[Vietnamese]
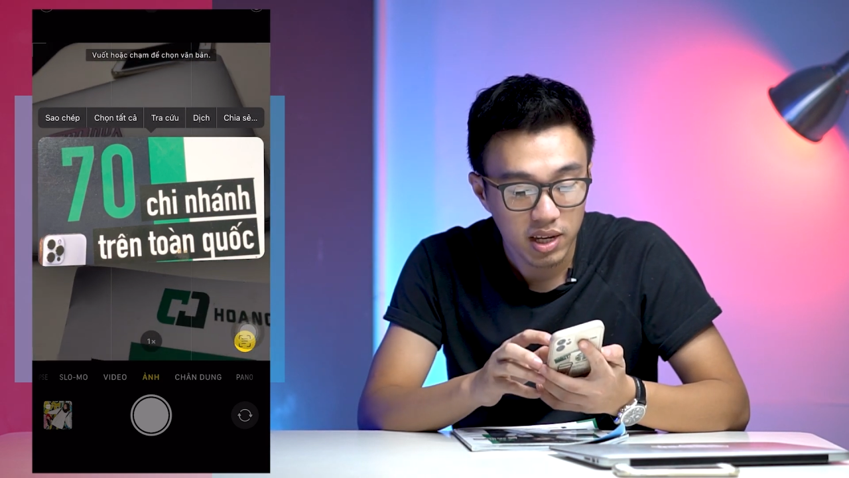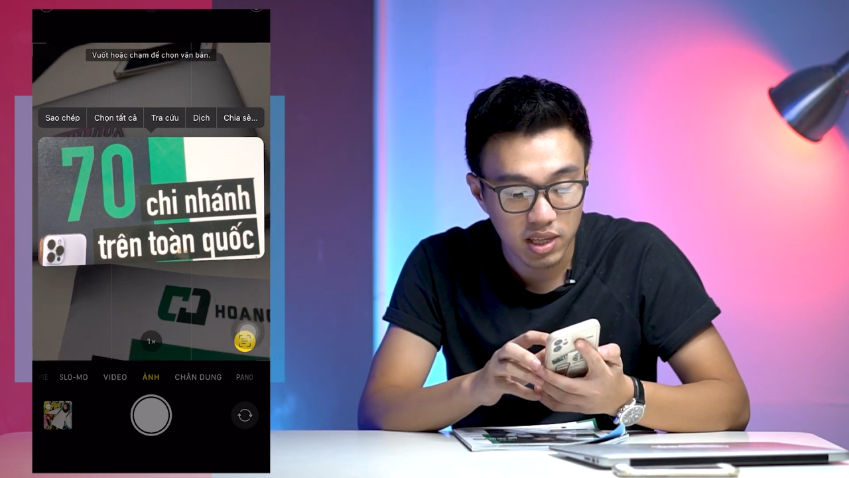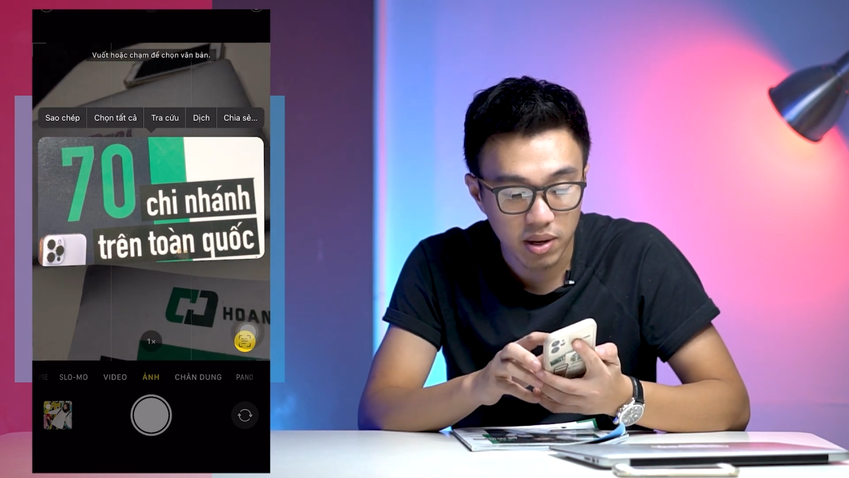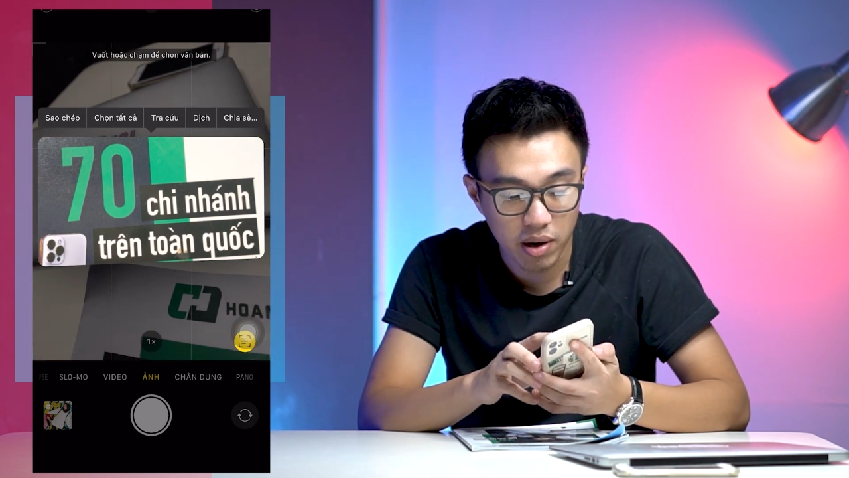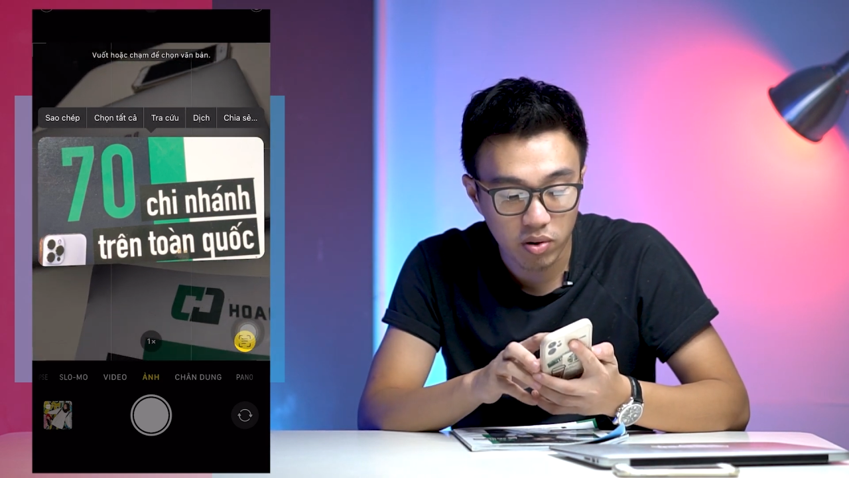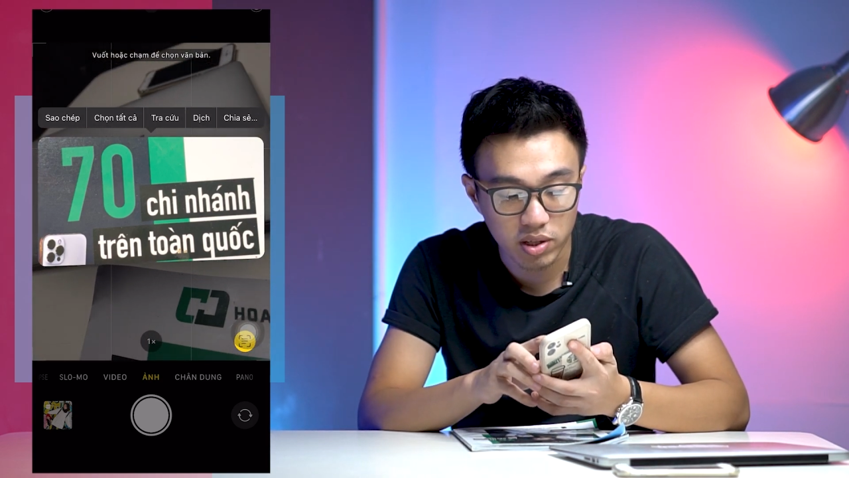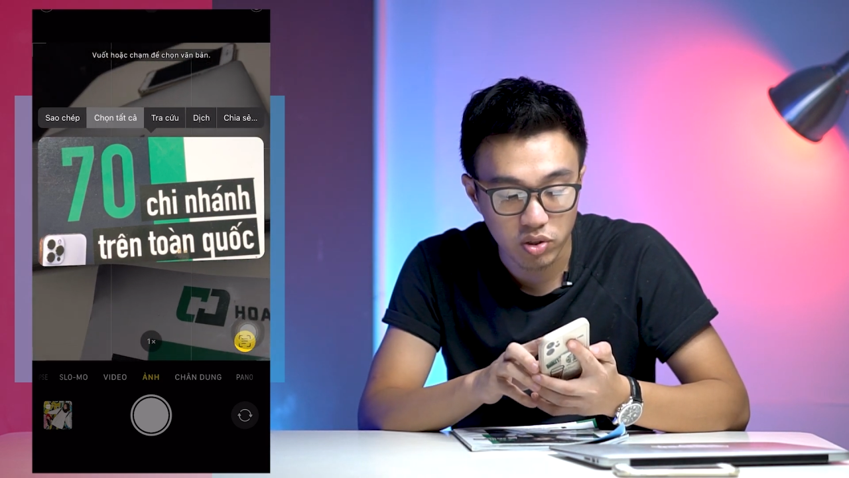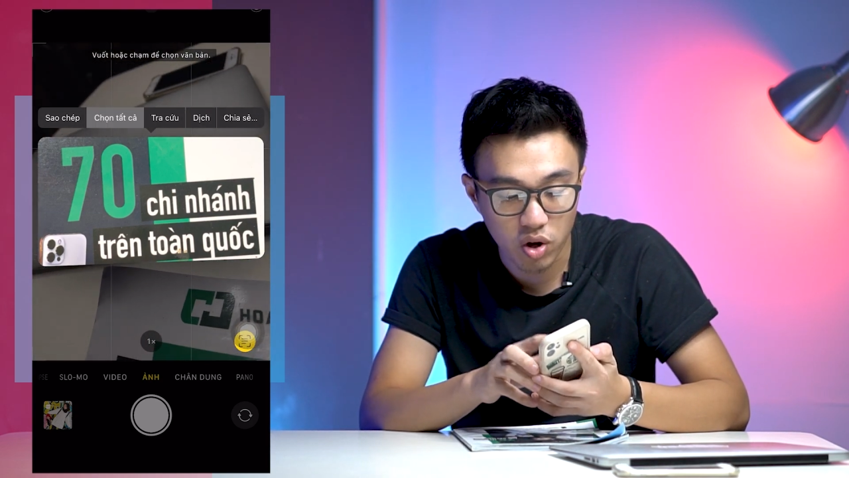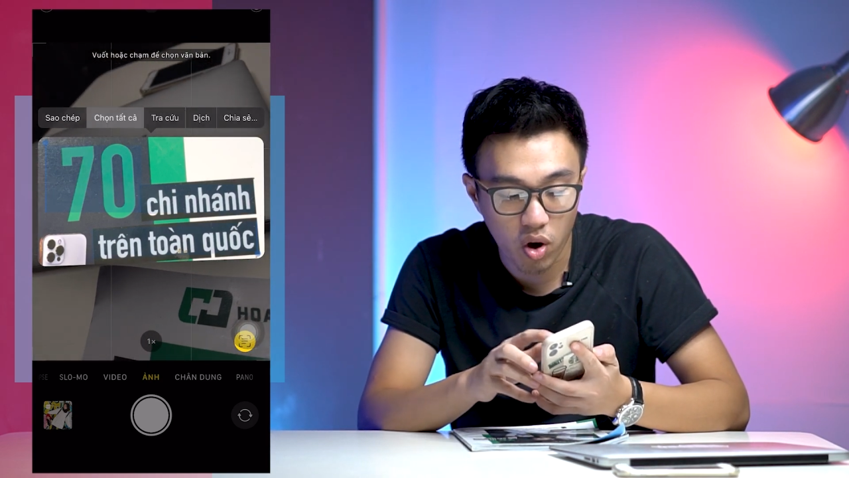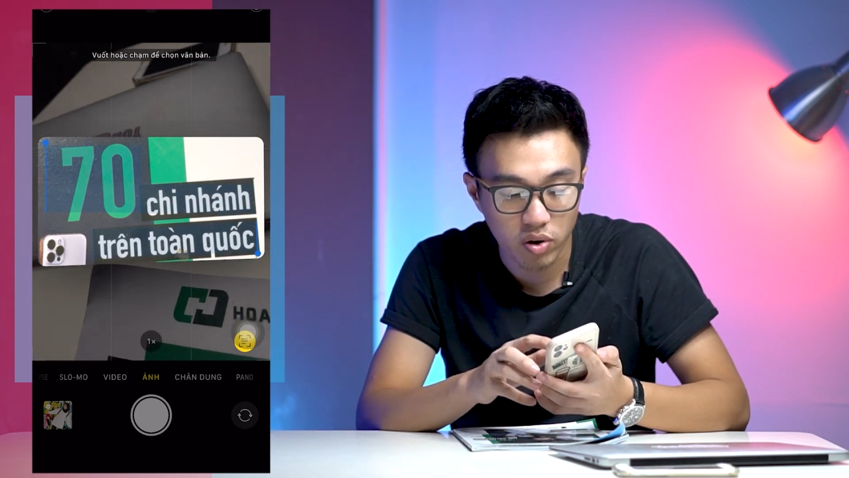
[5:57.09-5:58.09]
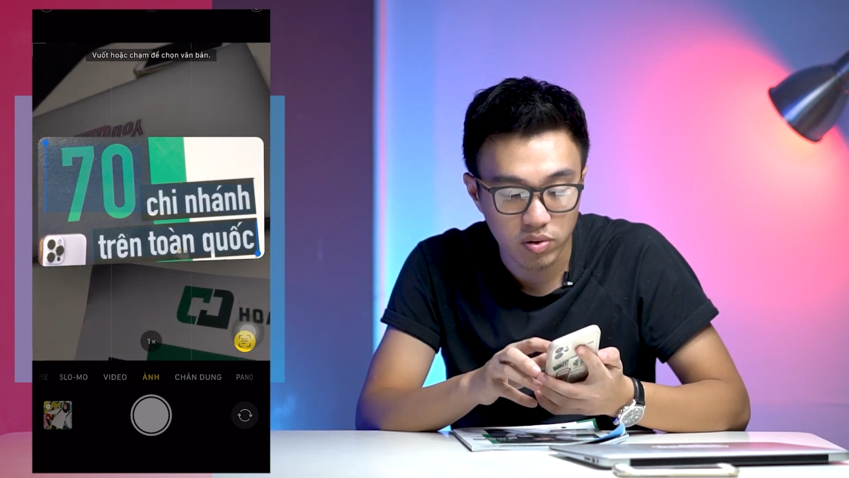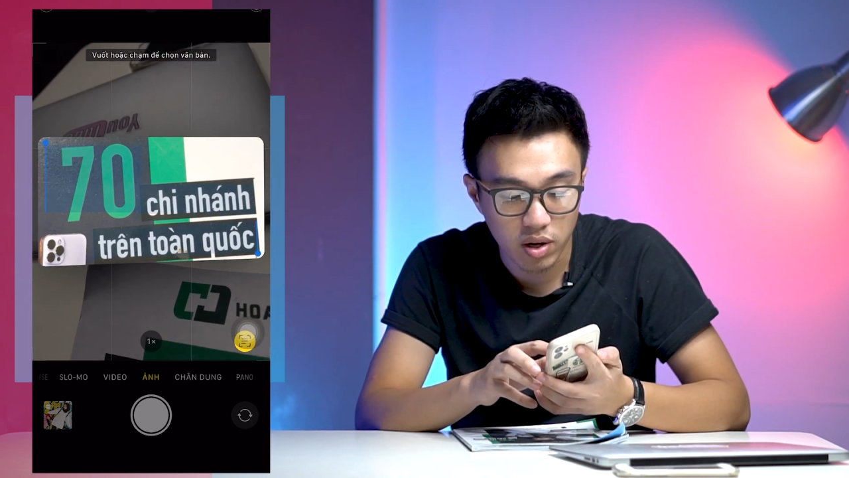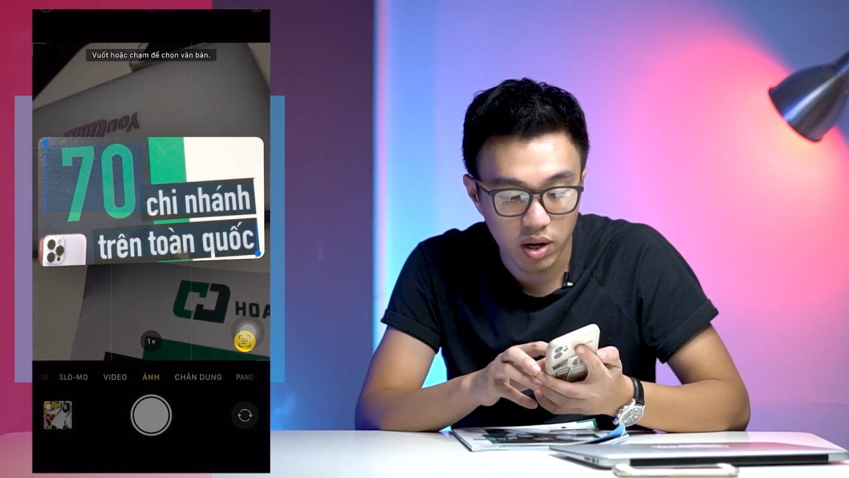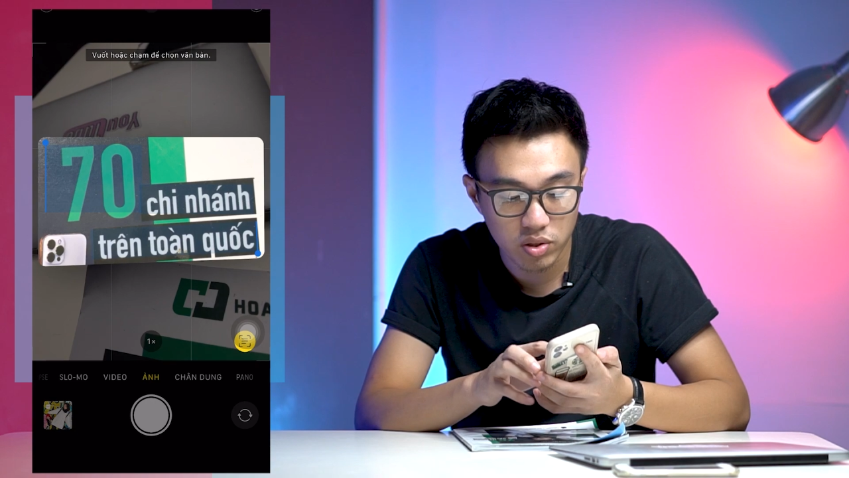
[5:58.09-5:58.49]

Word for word: thì các bạn có thể chọn đó,